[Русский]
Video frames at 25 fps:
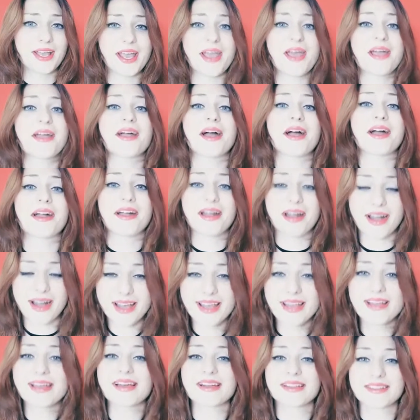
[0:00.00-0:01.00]
Эх,
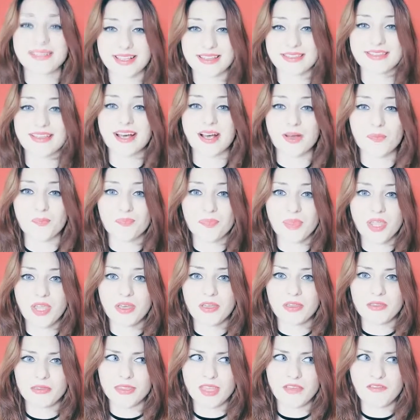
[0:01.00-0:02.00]
какая красота!
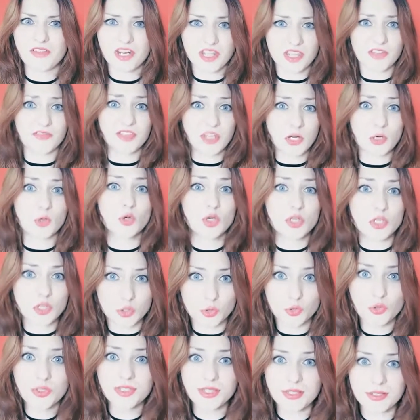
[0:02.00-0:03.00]
Наверное, в дорогой
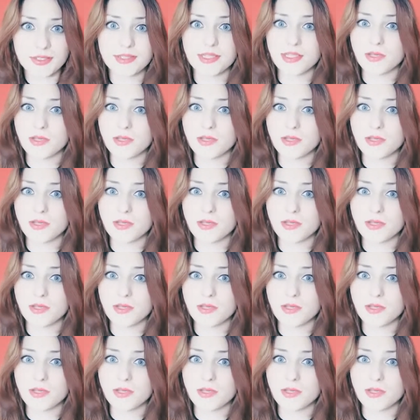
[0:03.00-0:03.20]
студии